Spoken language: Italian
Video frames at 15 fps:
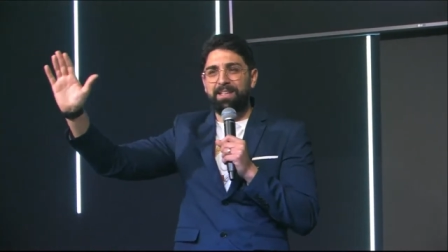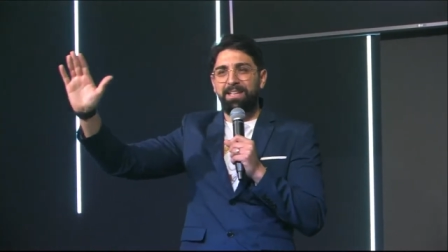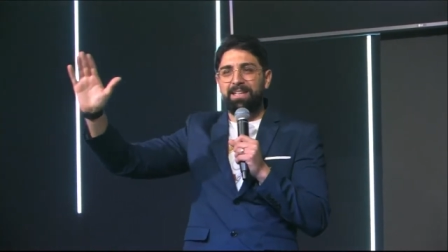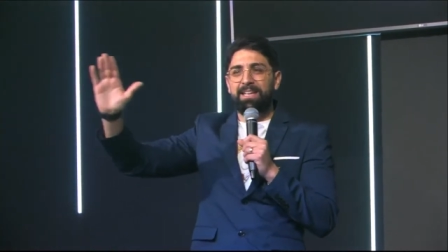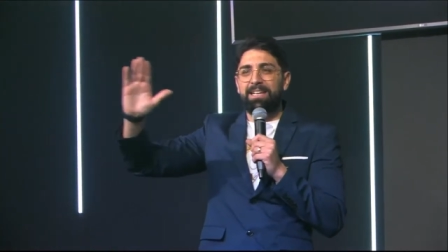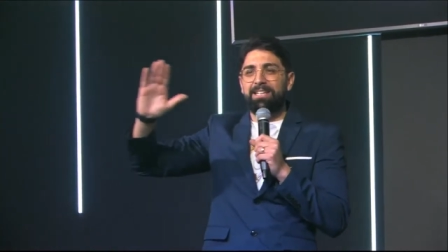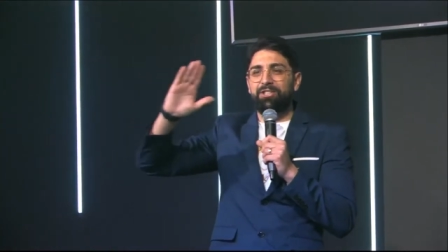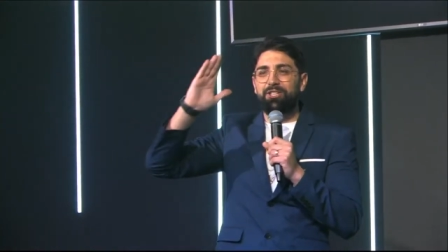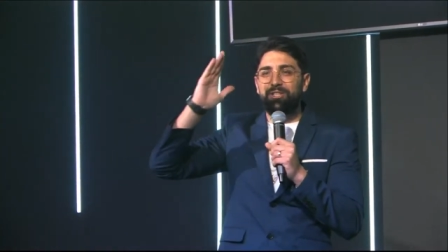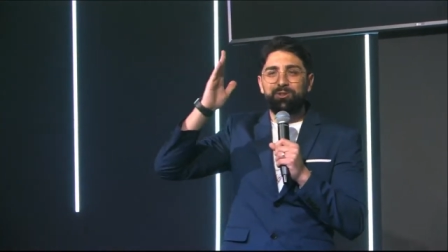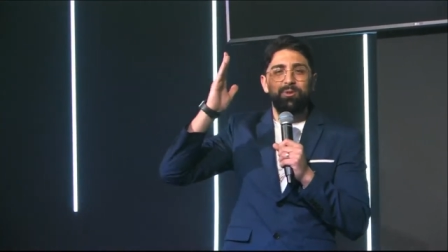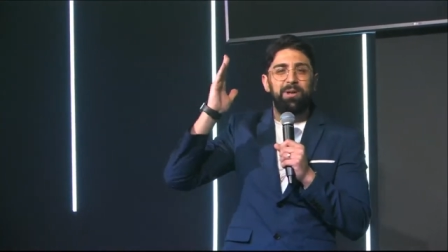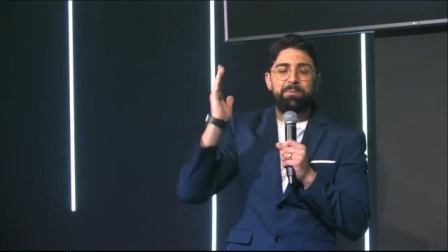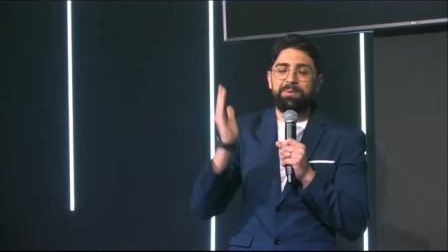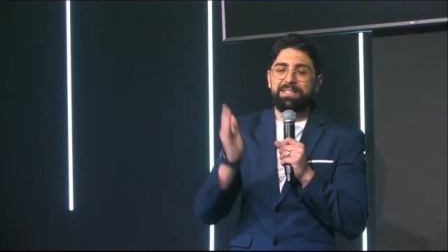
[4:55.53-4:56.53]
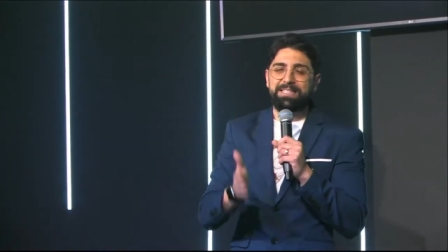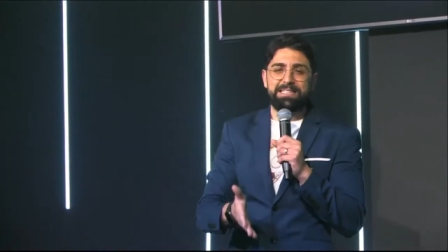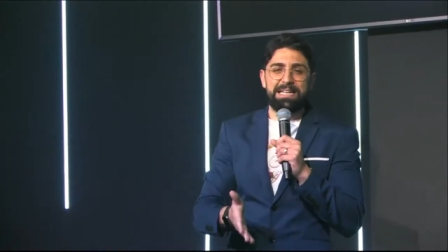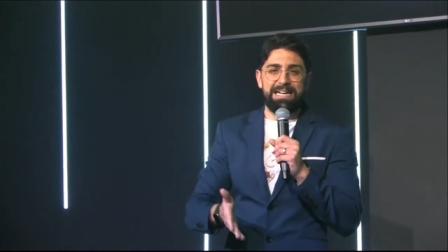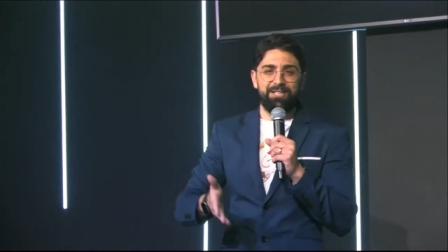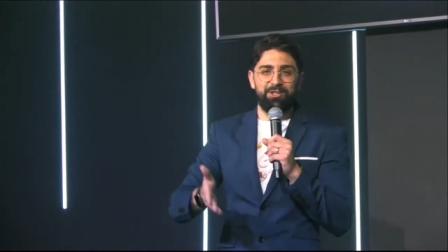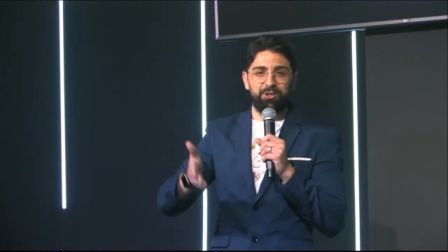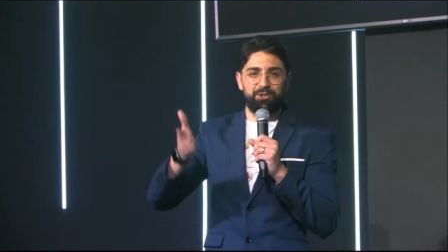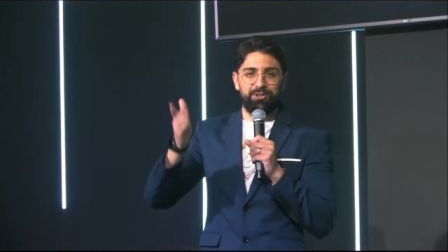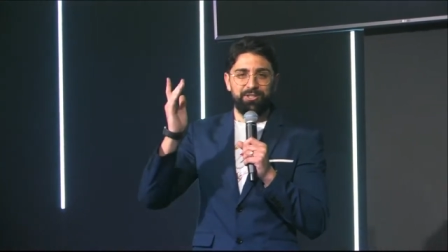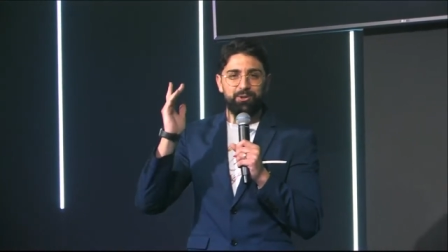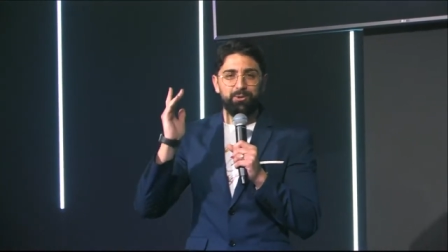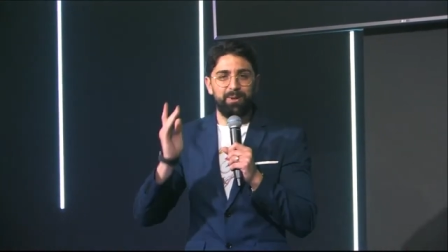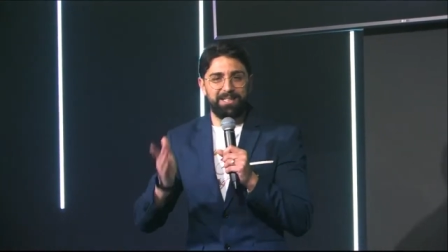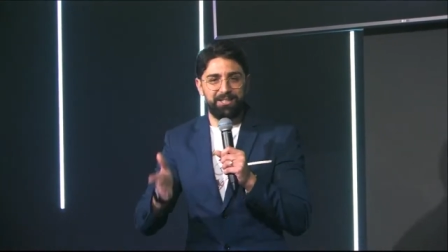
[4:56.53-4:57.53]
Gesù è il messaggio,
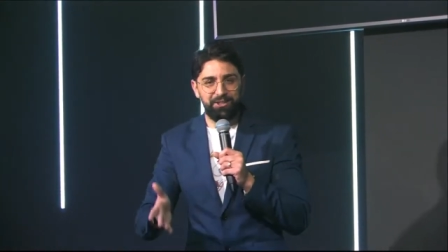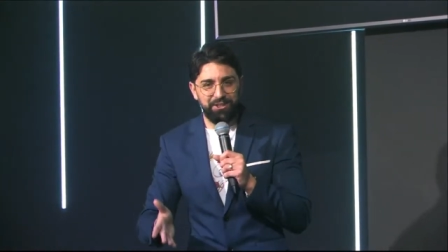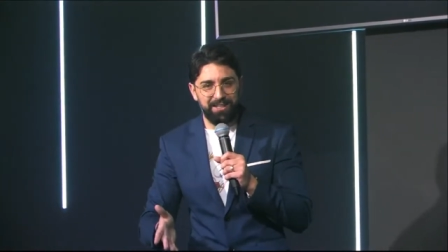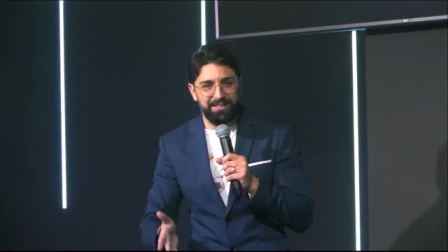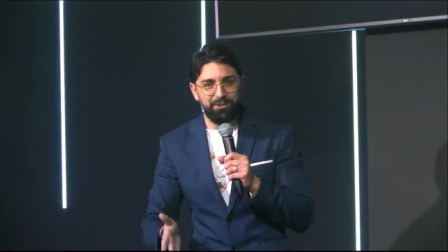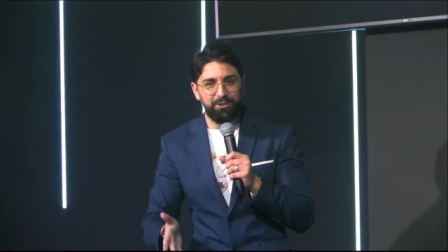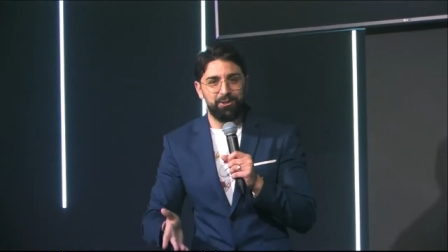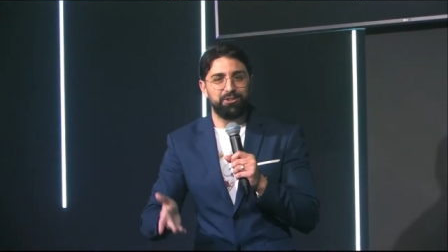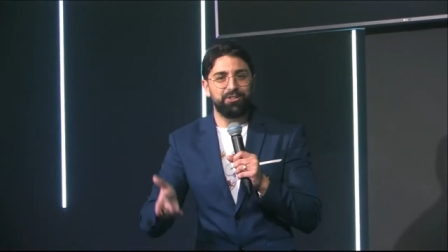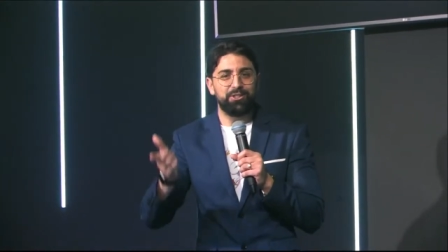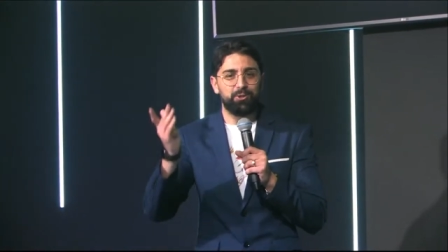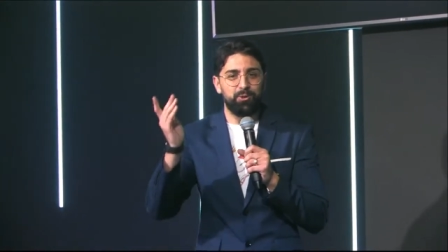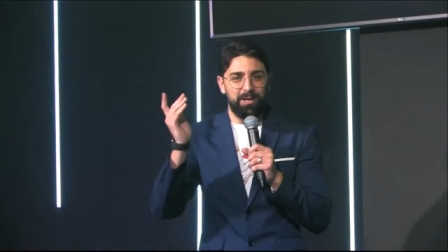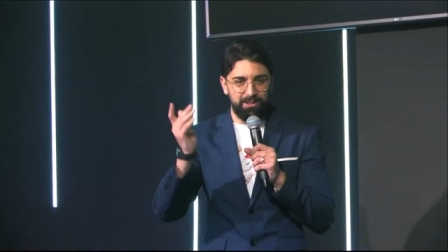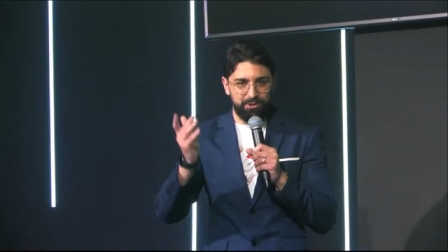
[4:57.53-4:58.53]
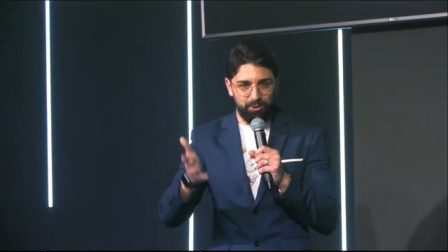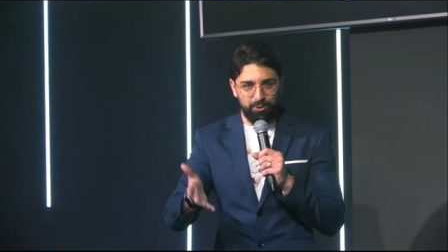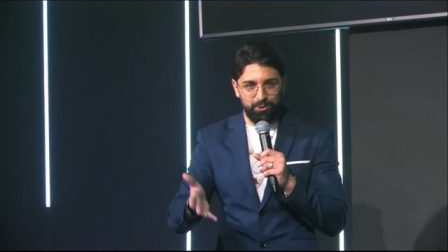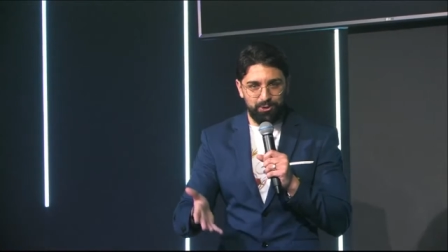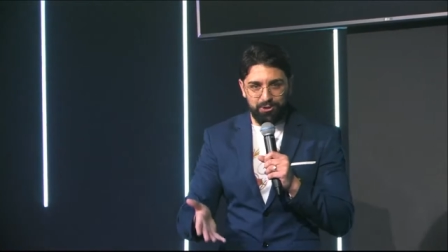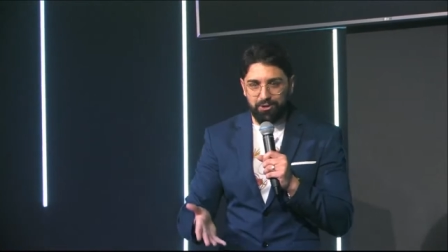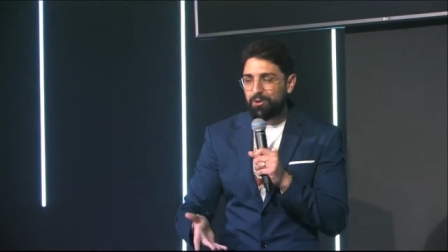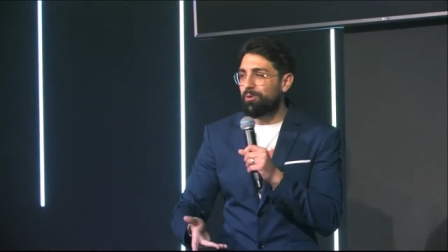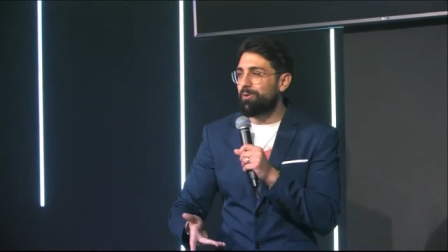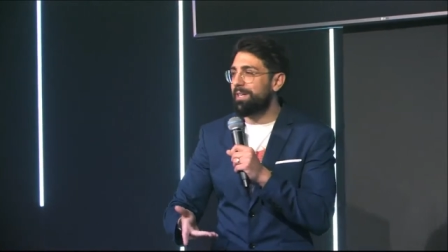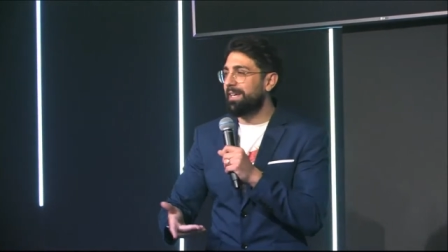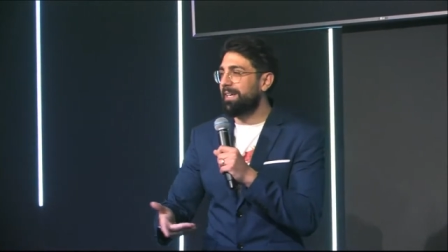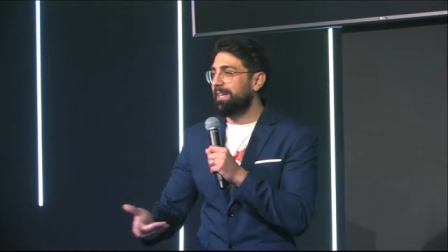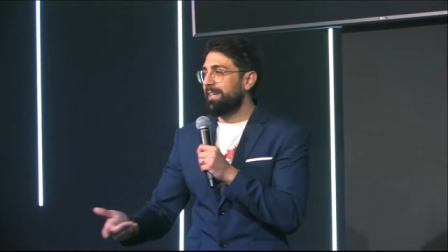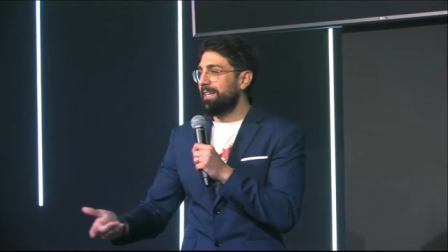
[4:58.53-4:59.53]
Gesù è il centro, Gesù è la soluzione,